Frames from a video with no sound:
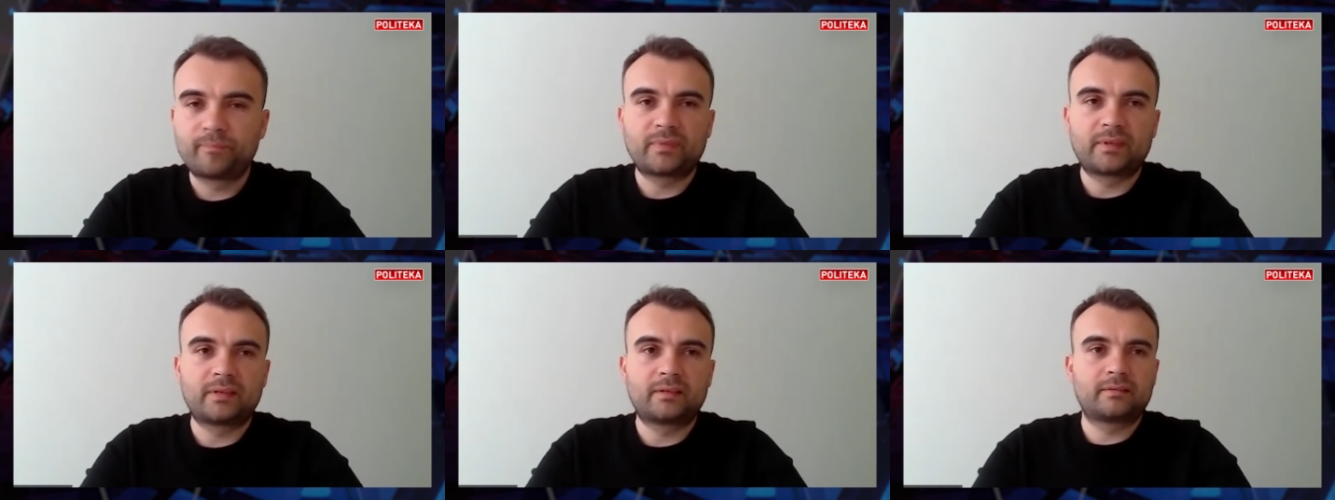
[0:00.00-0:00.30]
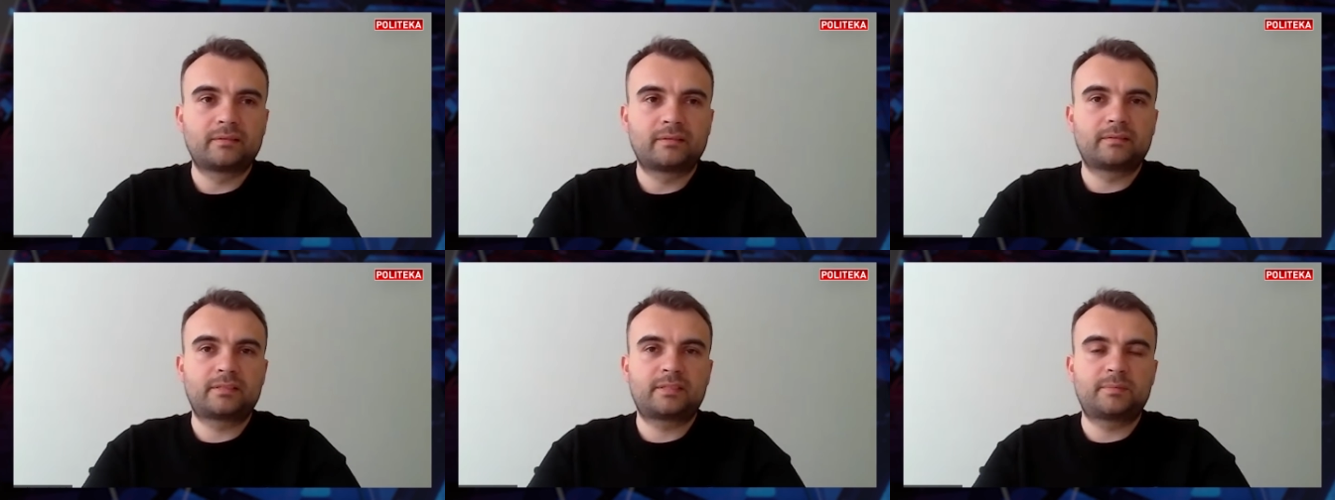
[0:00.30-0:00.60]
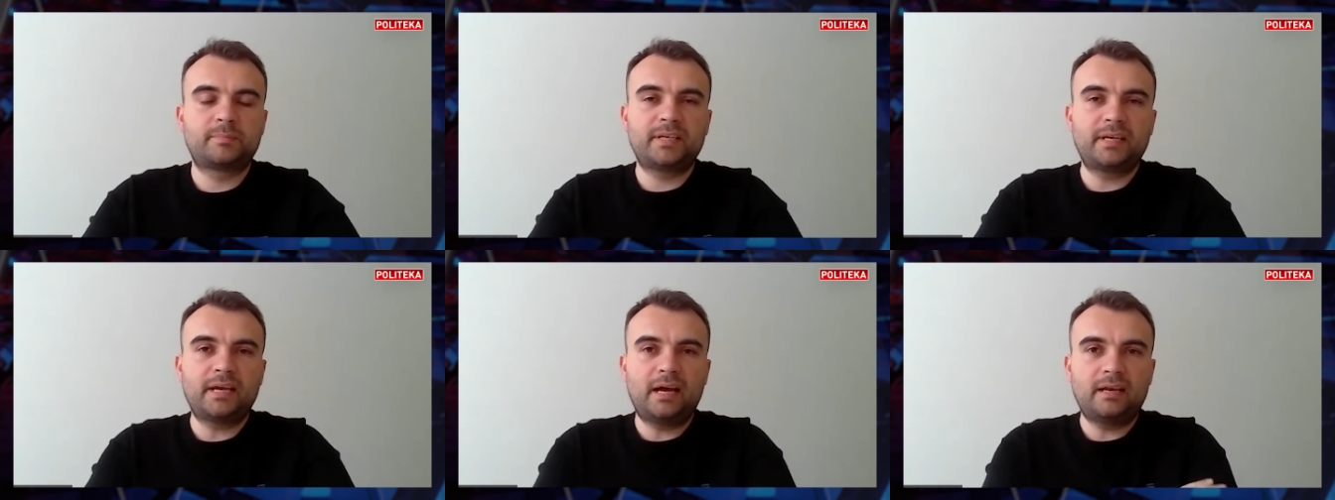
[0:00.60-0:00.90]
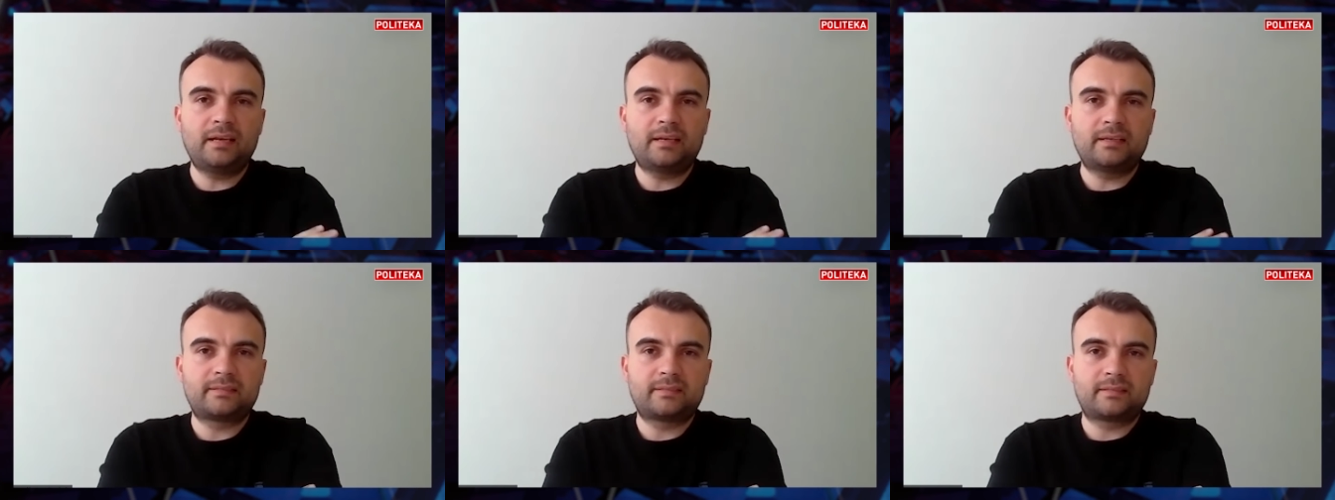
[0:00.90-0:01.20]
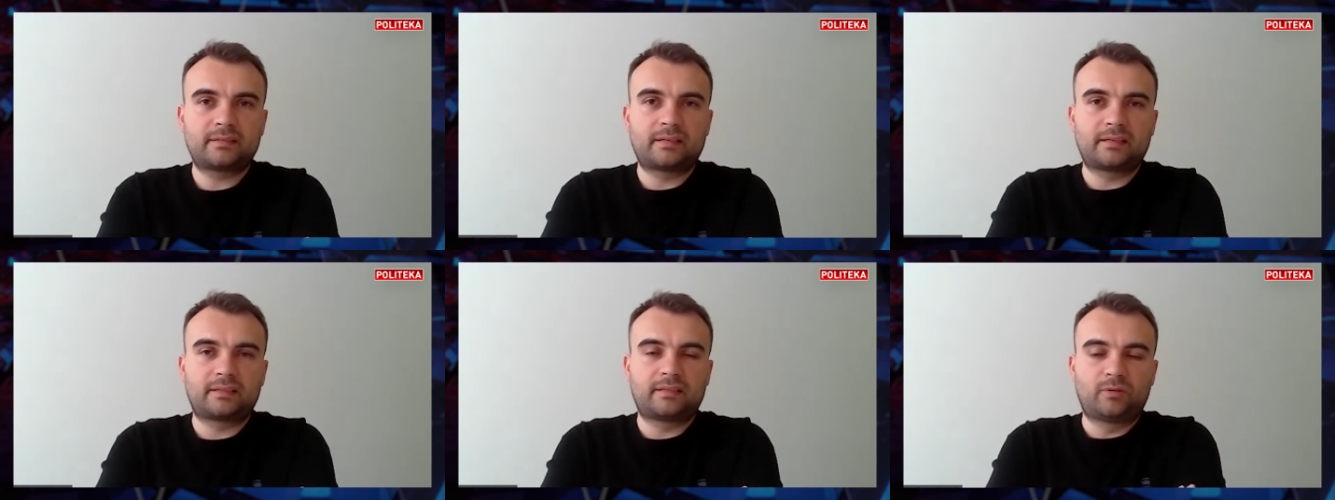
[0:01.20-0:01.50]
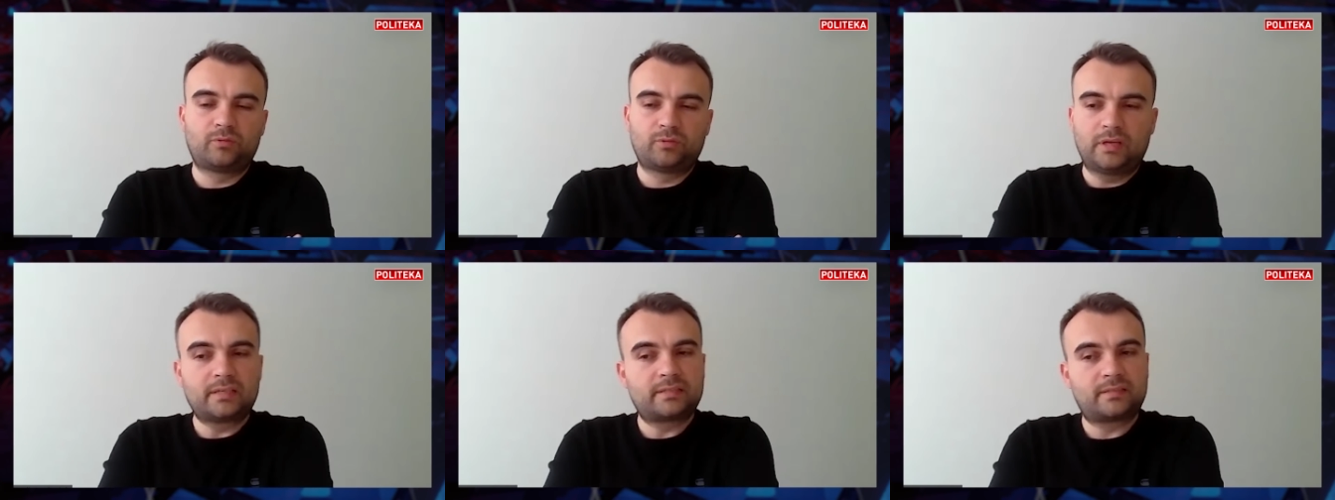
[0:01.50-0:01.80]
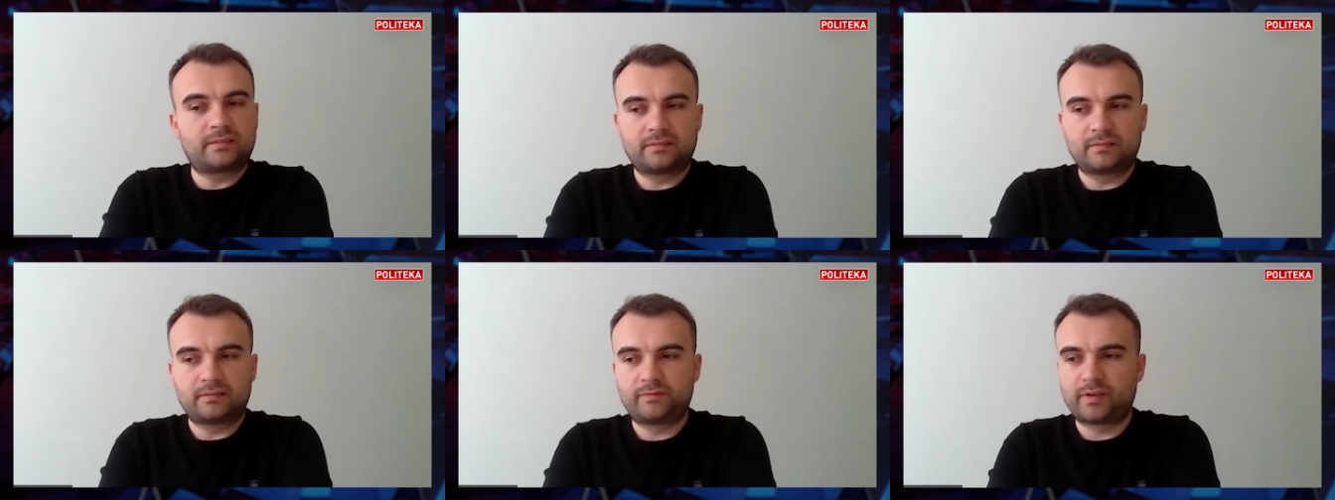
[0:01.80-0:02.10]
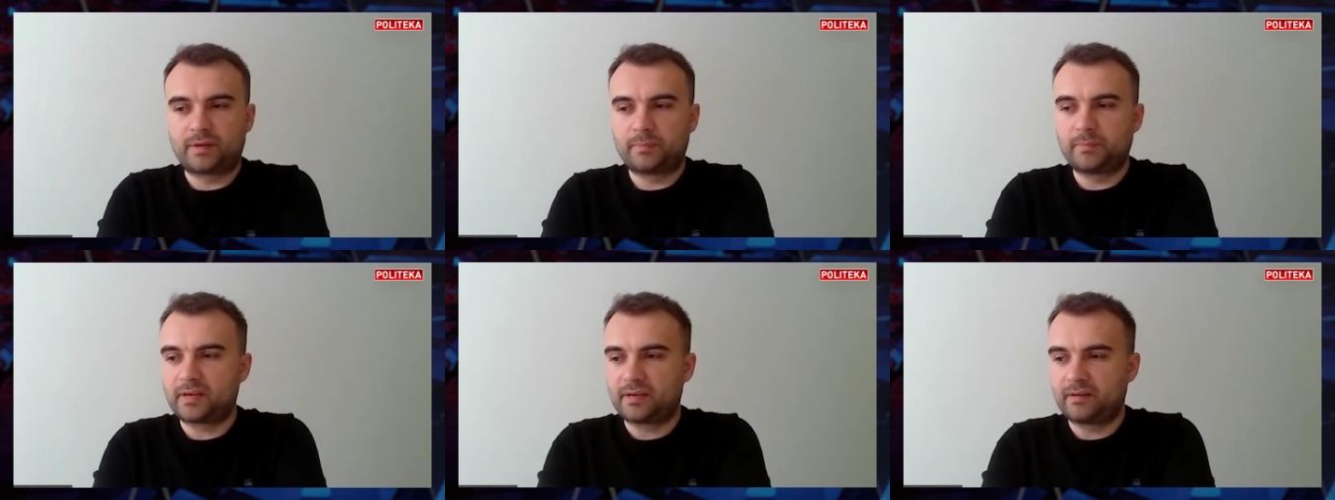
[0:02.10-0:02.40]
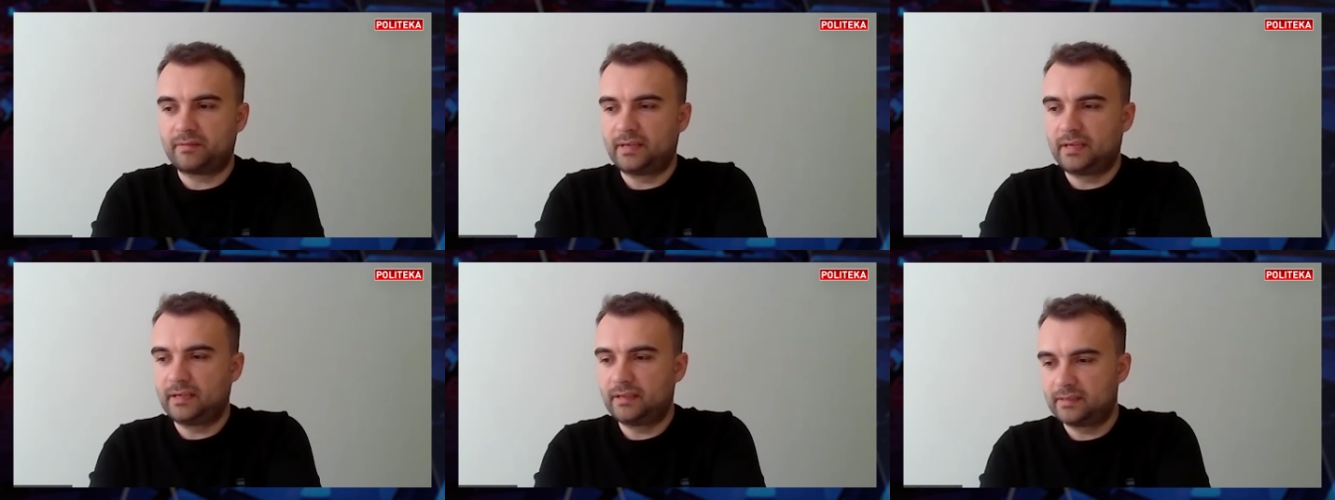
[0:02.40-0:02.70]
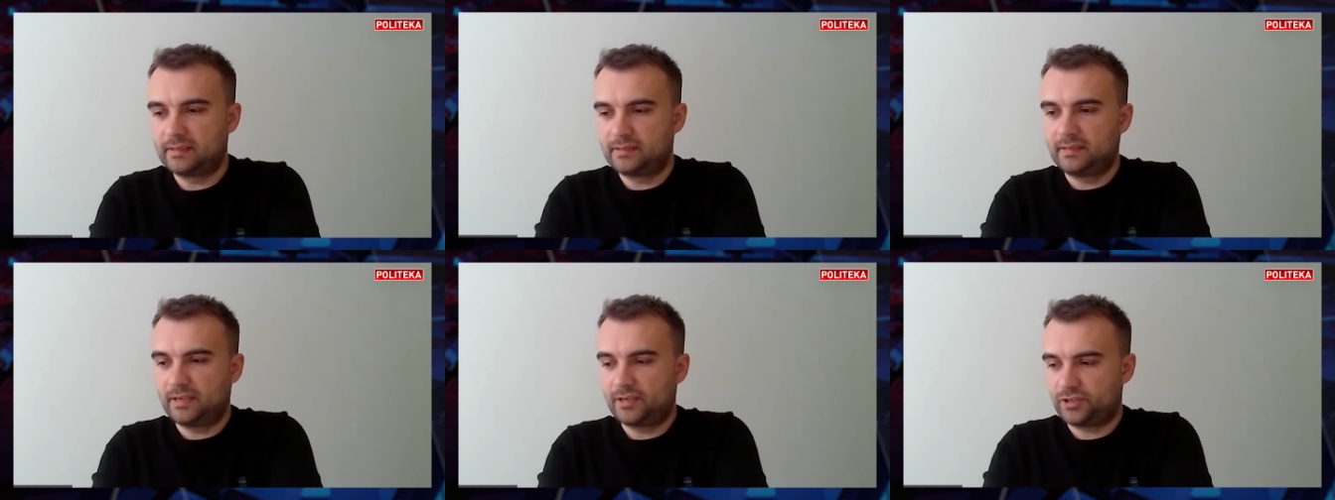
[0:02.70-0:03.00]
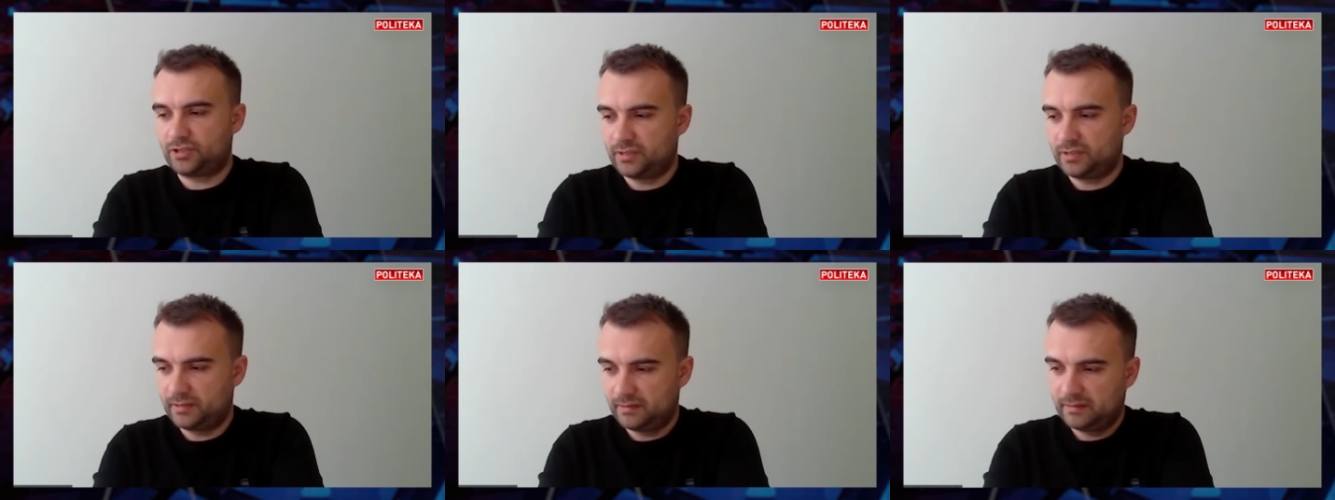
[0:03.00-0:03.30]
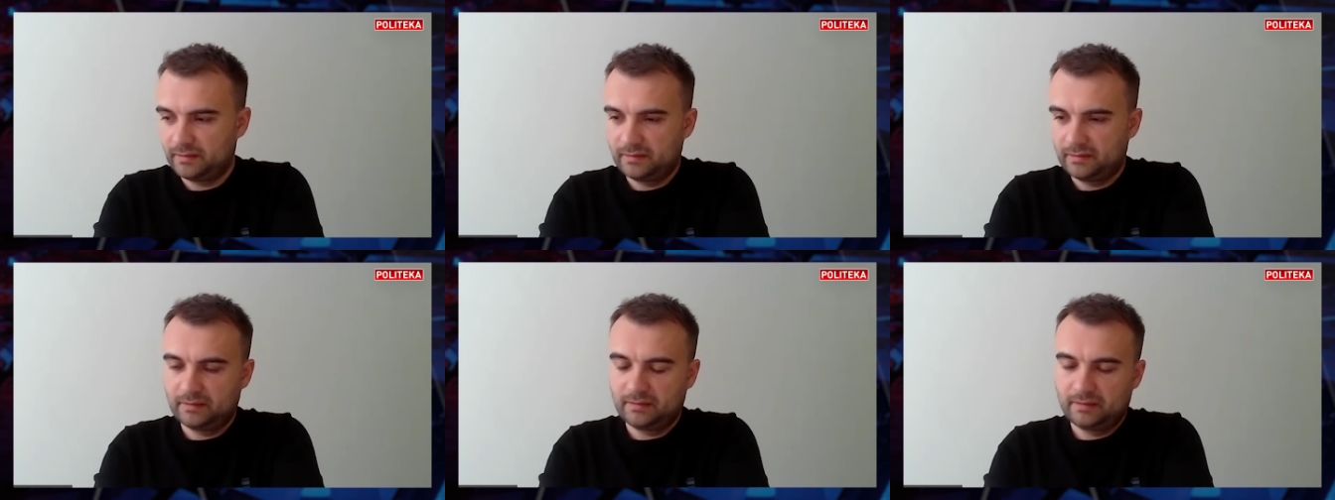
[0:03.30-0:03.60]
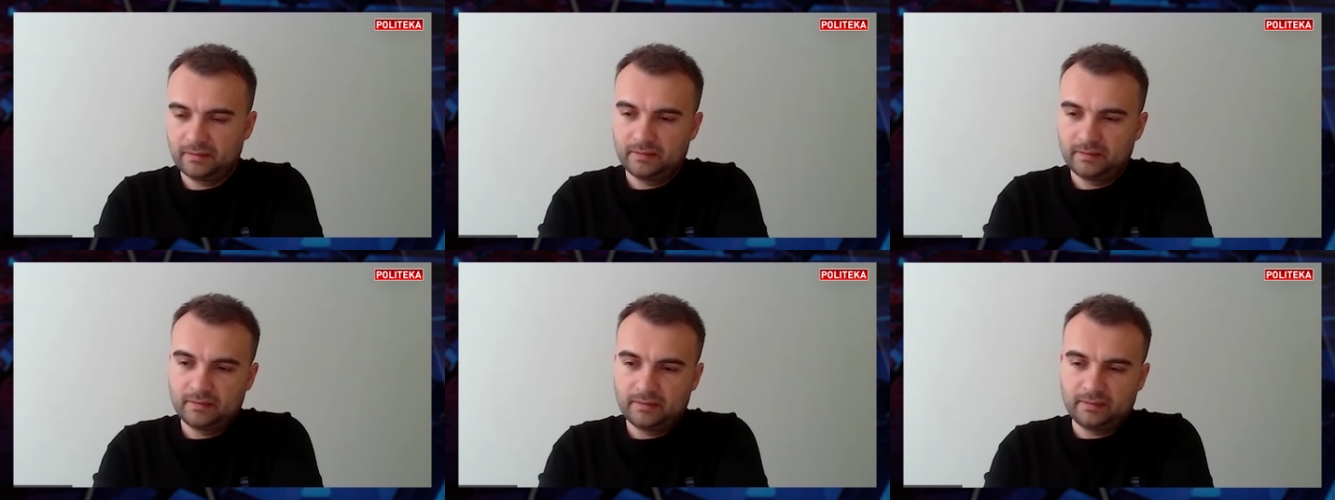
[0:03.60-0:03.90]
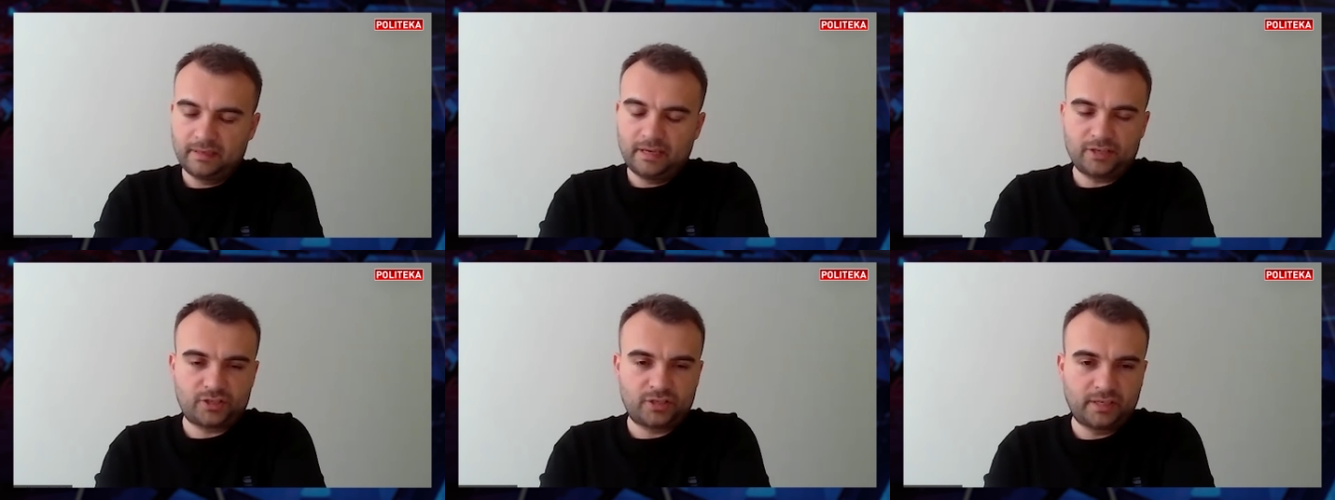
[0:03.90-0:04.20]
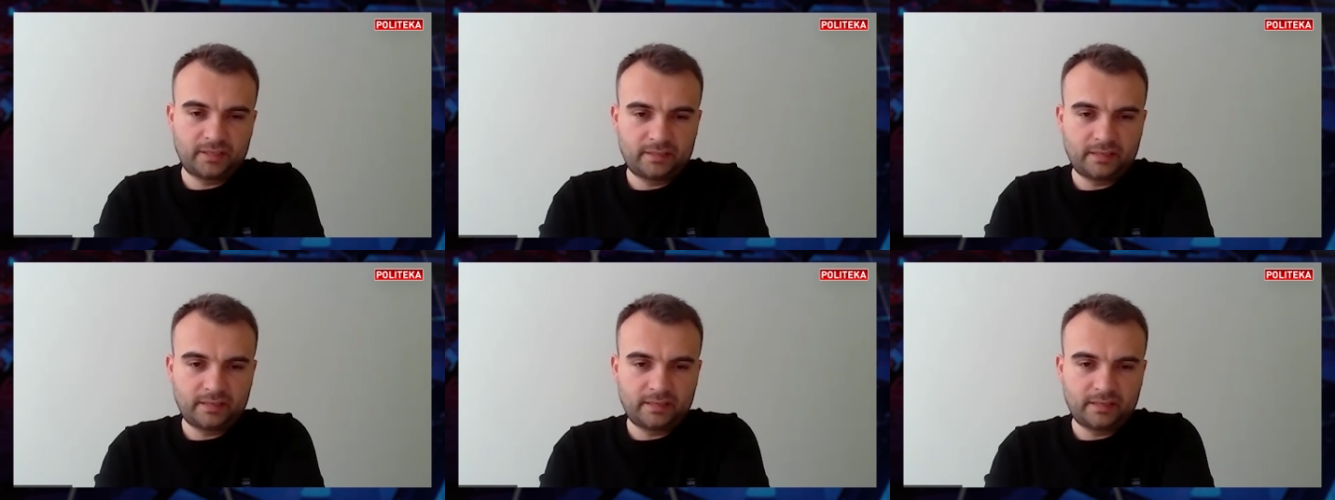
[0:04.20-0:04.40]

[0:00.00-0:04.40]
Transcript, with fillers: э, смеялись, когда у нас формировалось наши наши